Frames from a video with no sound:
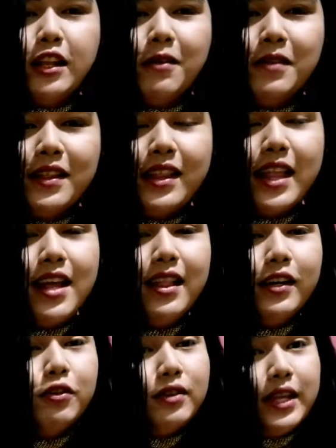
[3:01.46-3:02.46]
ito yung
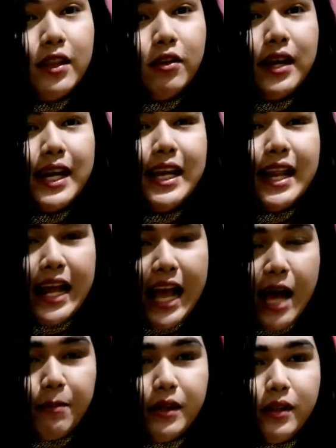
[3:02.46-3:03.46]
daily routine ko na
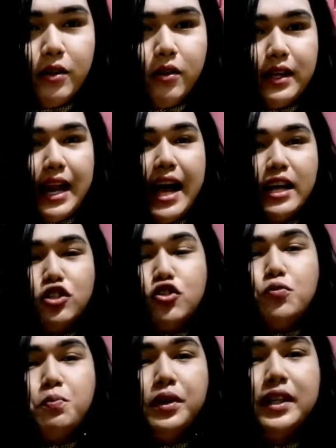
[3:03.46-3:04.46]
ginagamit ko na
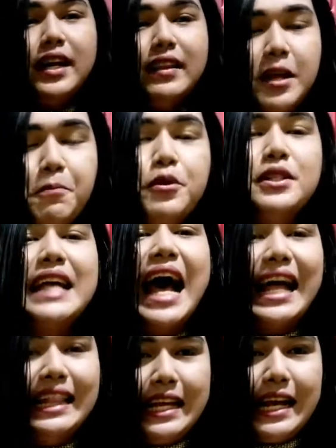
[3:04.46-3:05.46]
super ganda po
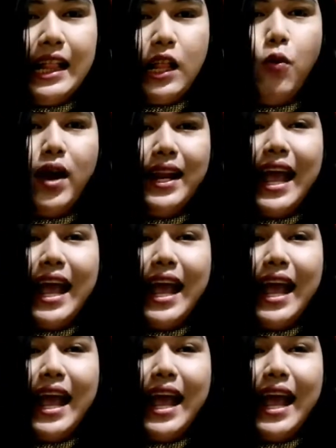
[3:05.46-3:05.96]
sa ating katawan.